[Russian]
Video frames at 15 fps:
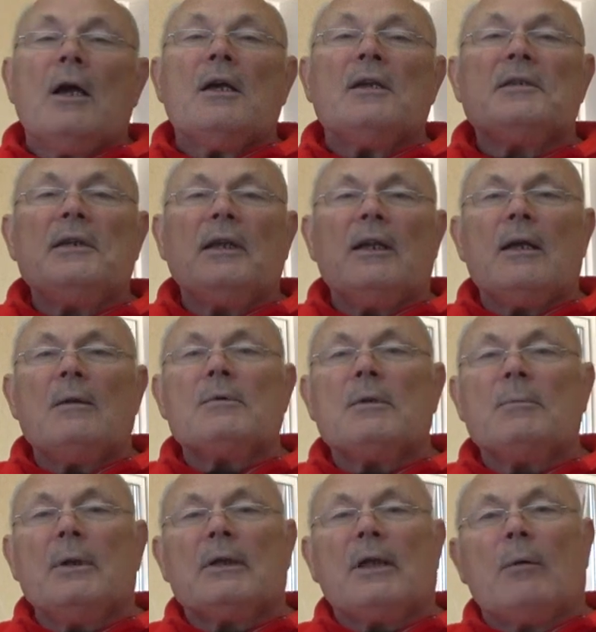Сделаем
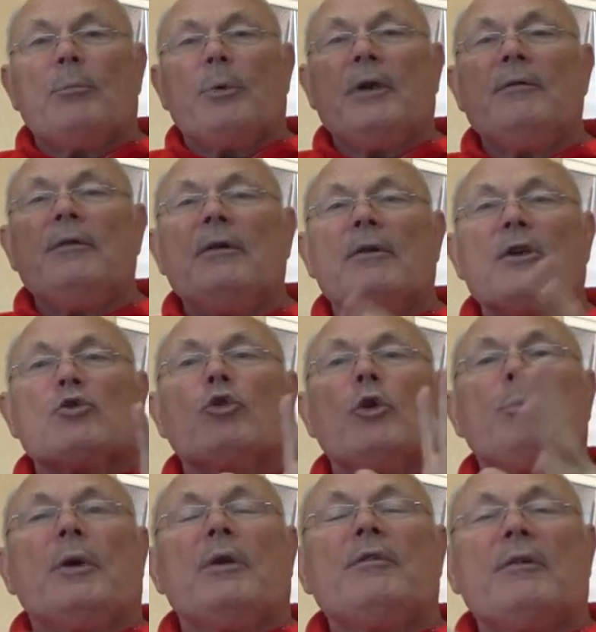себе там прививочку,
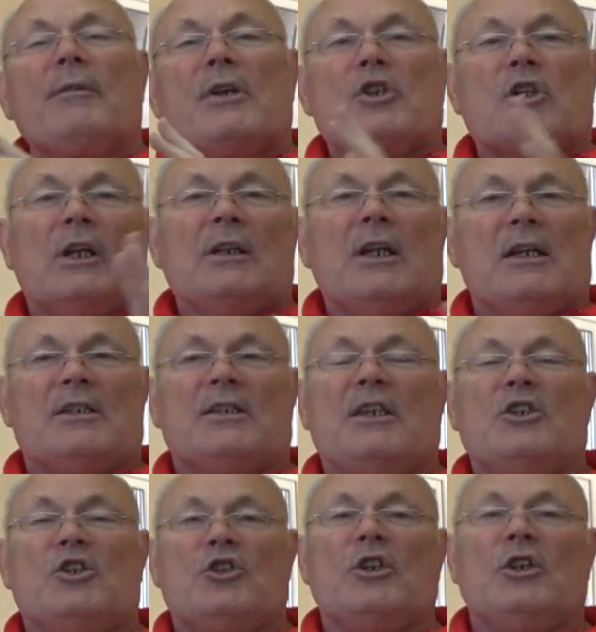и прививочка нас
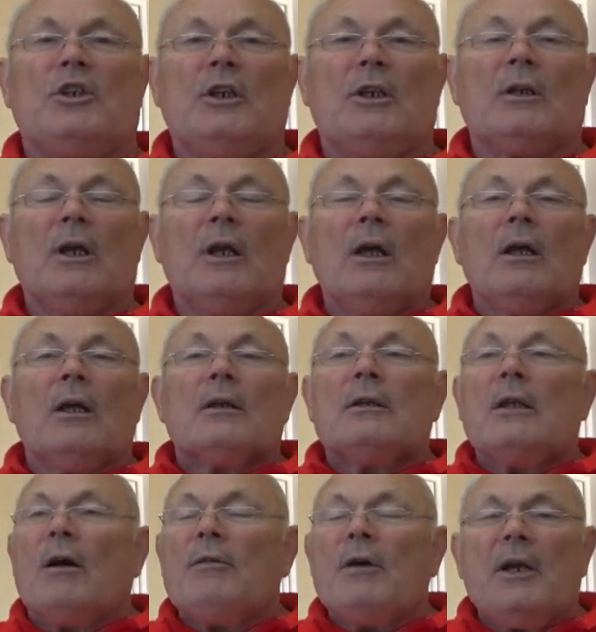защитит –
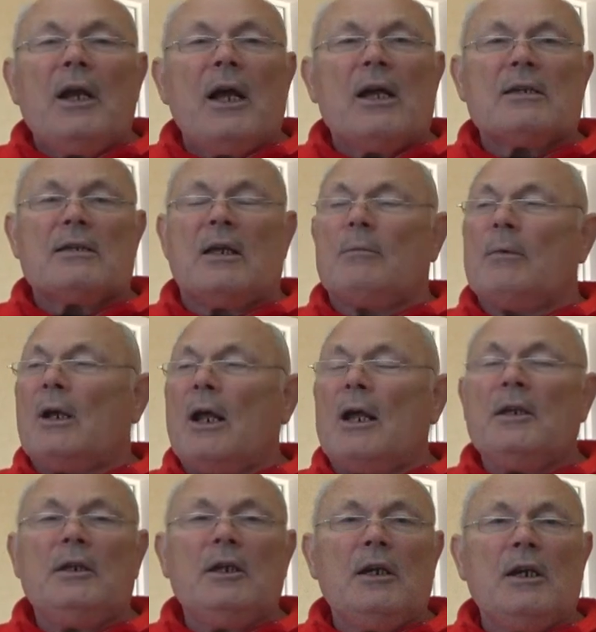да в грязном
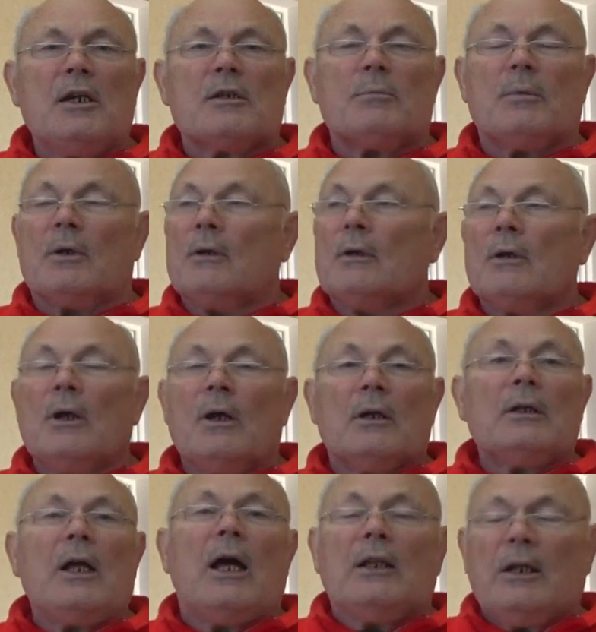организме,
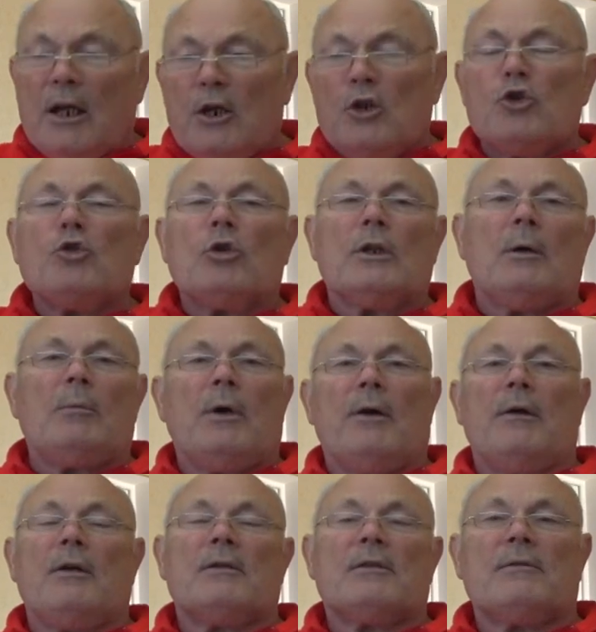да она еще
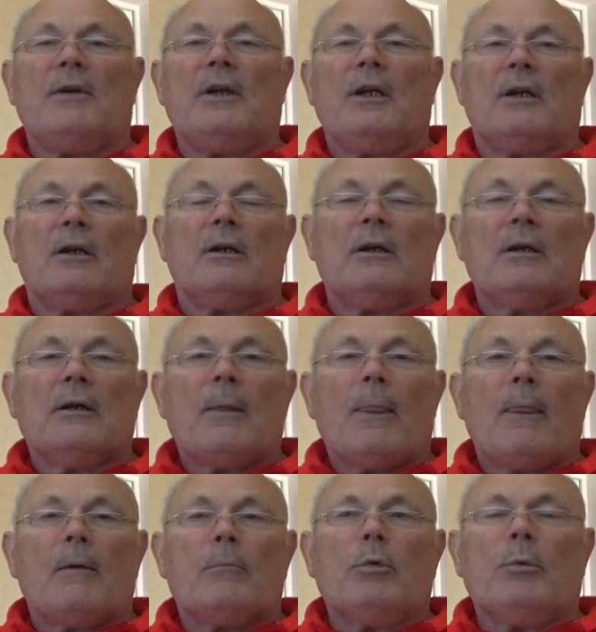добавит своих,
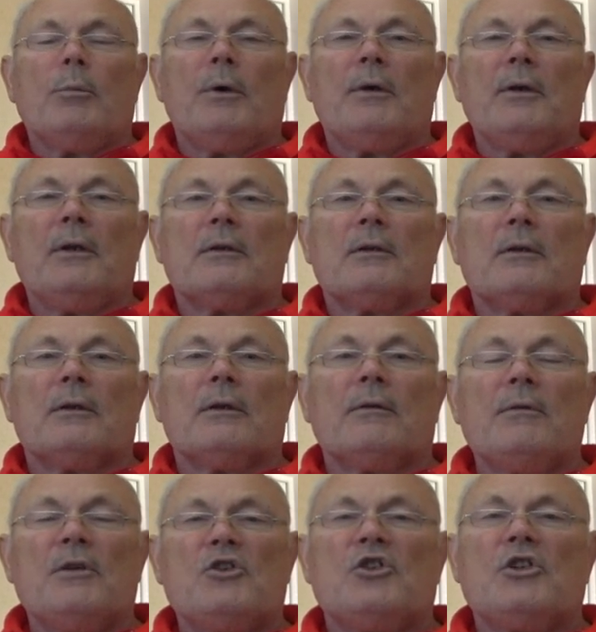будем говорить, э,
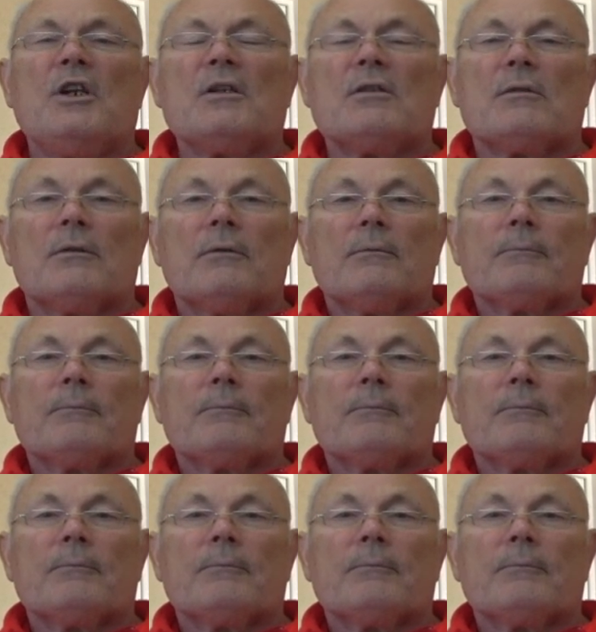веществ,